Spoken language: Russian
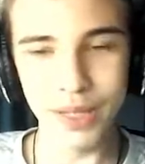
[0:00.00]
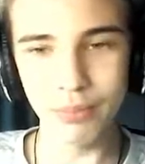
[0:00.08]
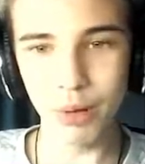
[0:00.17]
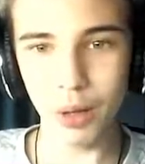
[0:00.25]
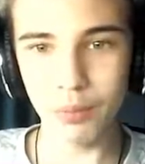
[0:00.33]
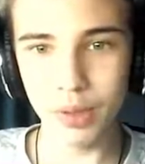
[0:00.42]

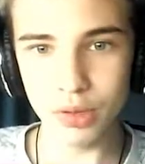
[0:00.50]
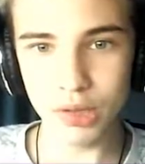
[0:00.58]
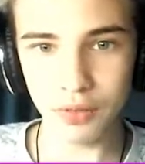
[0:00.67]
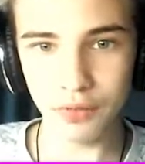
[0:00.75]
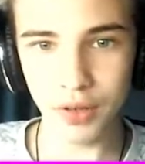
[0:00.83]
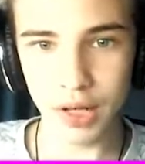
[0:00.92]
понимаю, минус
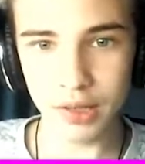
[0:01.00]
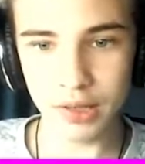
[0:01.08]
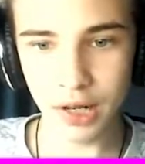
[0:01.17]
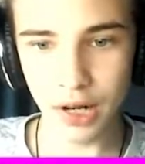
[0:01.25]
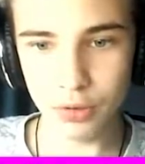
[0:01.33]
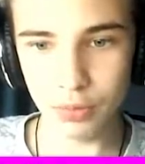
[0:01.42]
трамвая
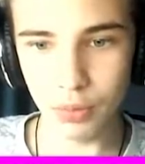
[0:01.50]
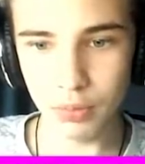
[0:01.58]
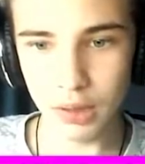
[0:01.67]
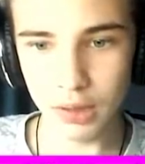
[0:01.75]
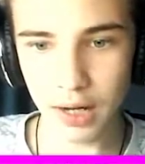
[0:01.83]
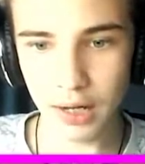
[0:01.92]
сразу,
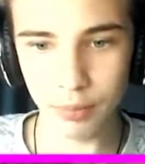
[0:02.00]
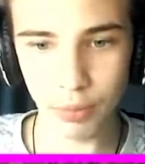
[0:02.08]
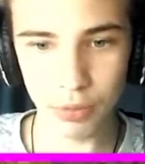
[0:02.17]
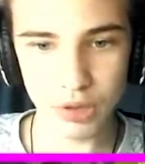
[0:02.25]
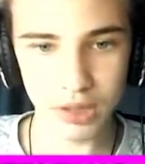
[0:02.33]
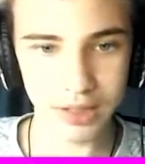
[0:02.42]
моментально
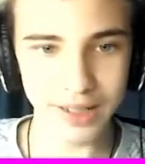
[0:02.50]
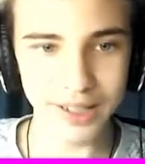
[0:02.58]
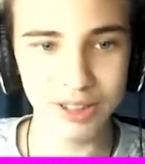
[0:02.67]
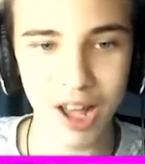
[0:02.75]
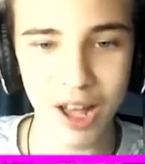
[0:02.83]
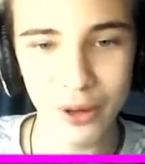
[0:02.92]
просто.
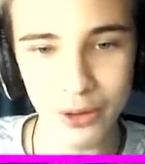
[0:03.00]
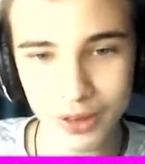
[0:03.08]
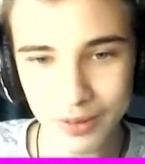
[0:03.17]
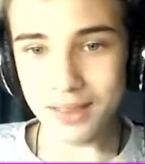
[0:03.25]
Отлетают.